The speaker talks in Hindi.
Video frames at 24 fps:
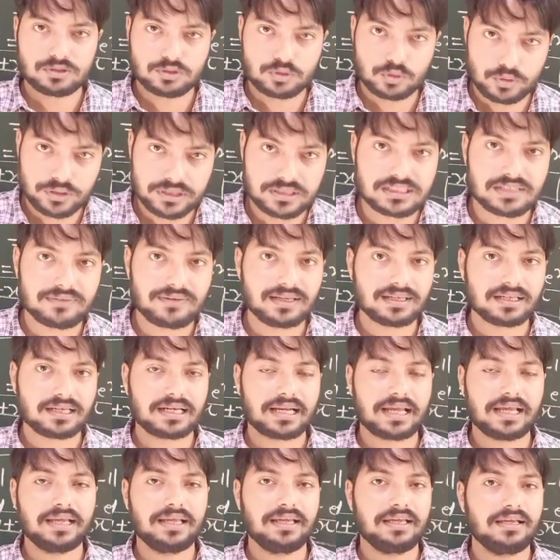आज दो ही सवाल
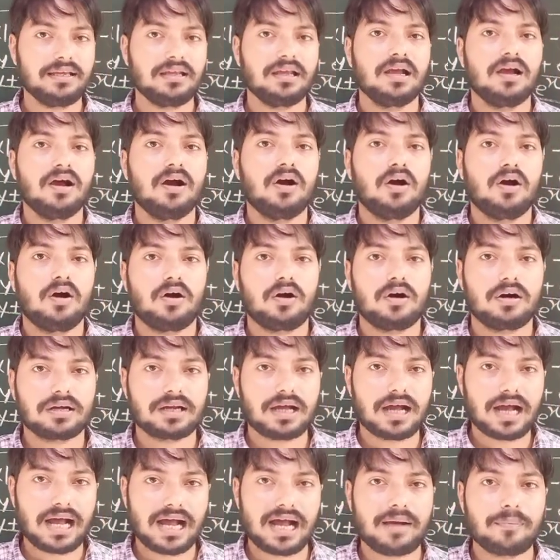कराए हैं
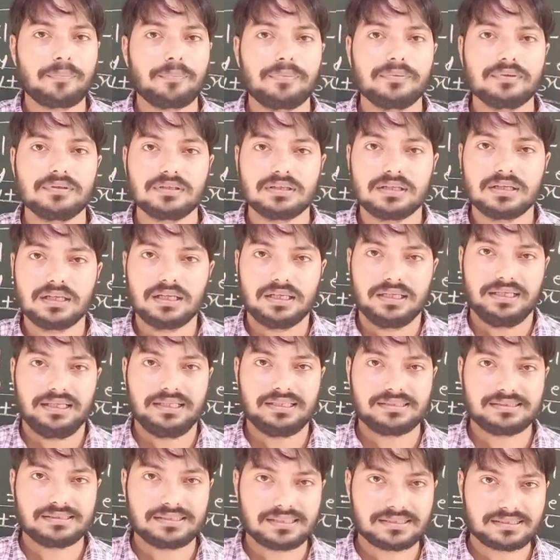और आप
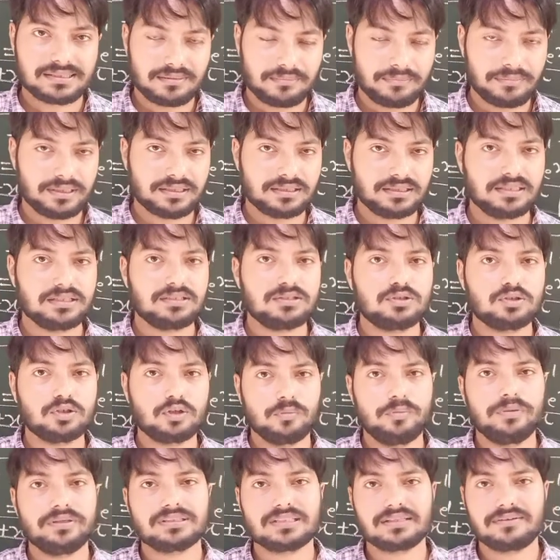इससे संबंधित
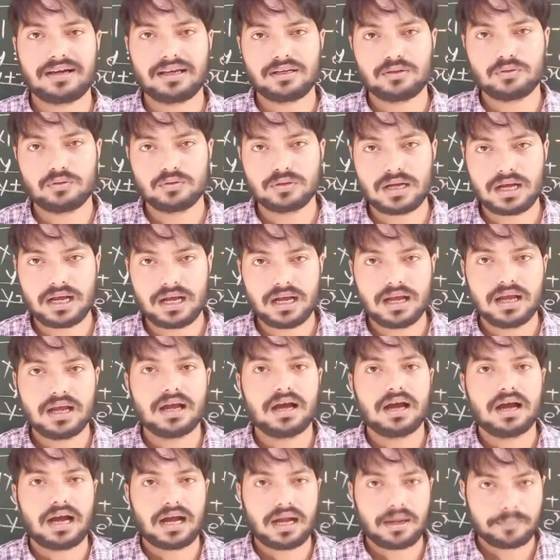जो भी सवाल होगा
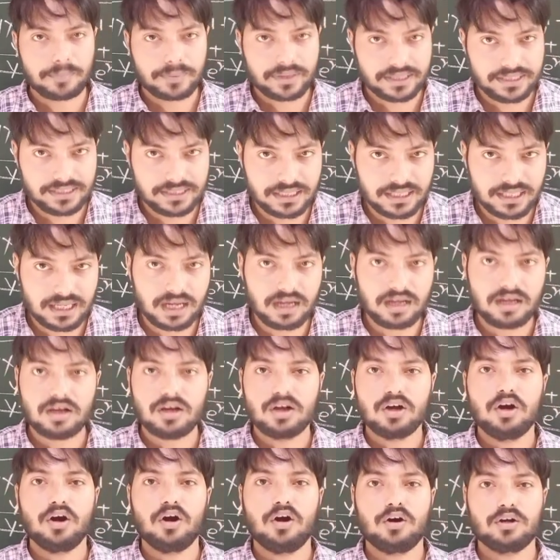आप करिएगा
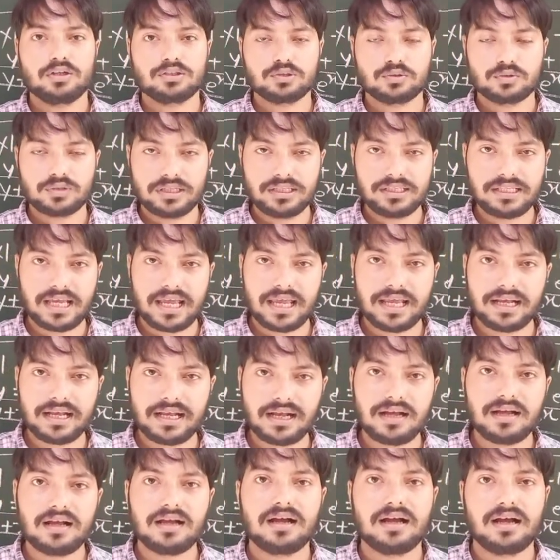और जो नहीं
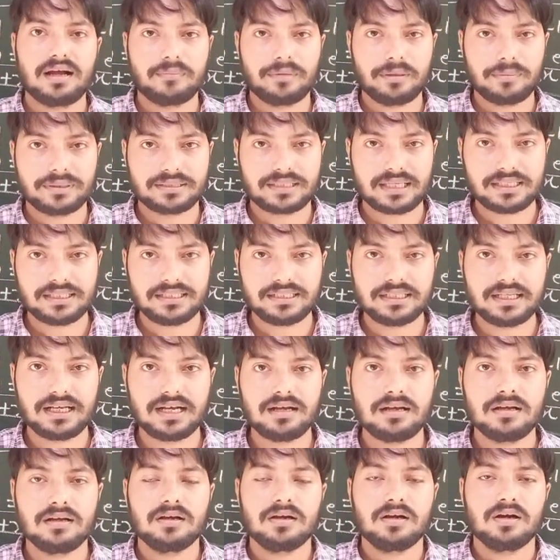आएगा हमें बताइएगा
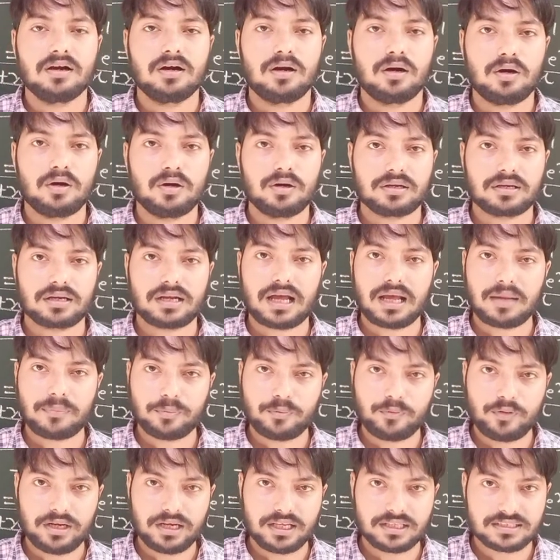और
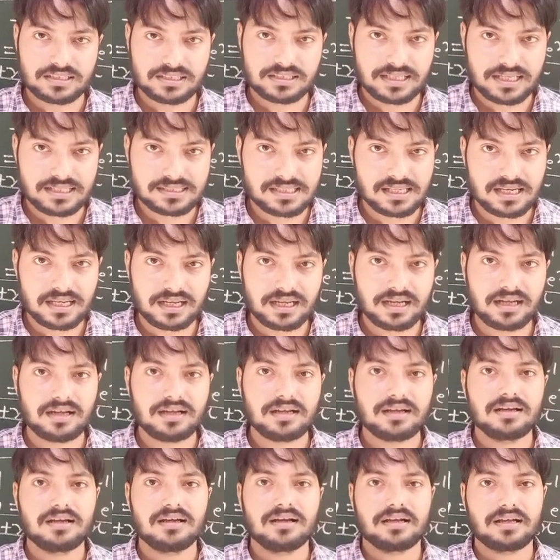आपको लेक्चर कैसा लगा
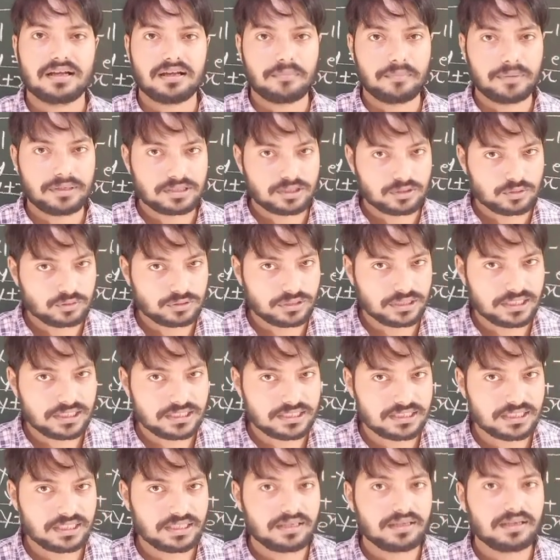कमेंट जरूर
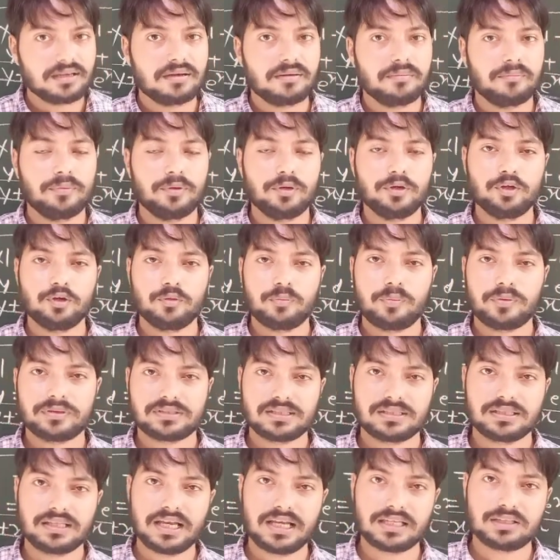कीजिए वीडियो
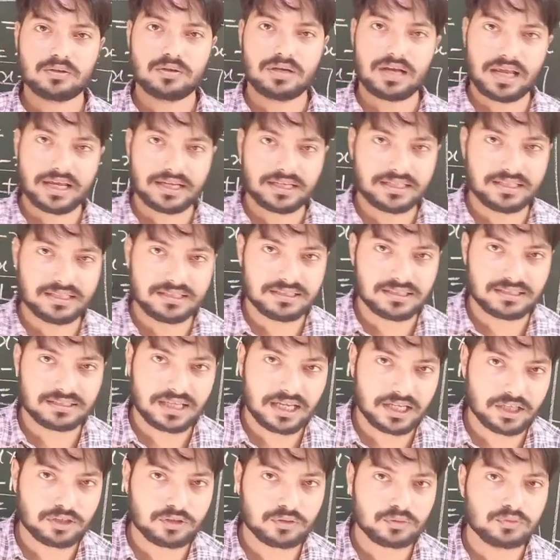पसंद आया तो लाइक कीजिए
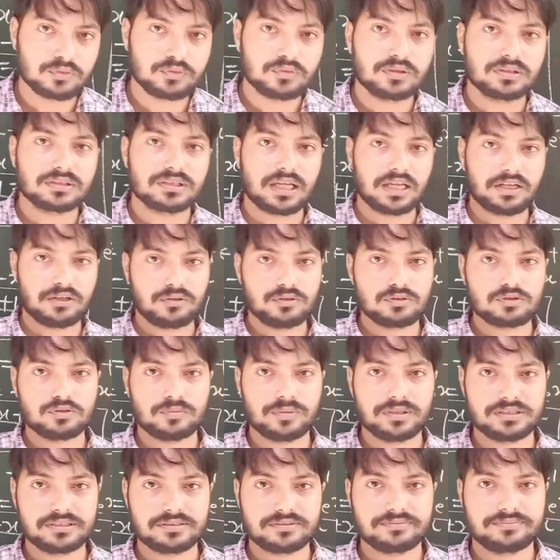थैंक यू थैंक यू सो
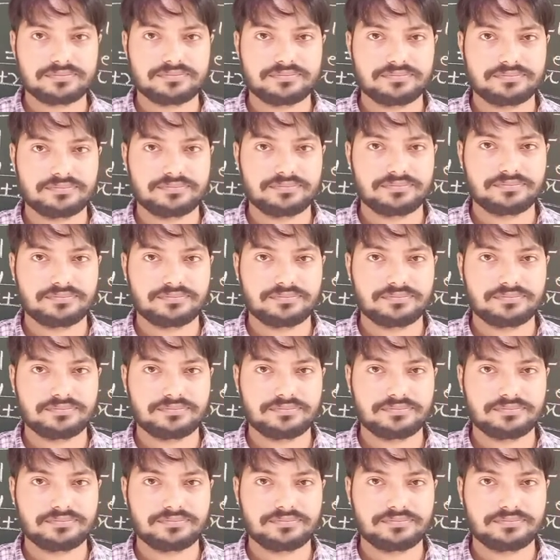मच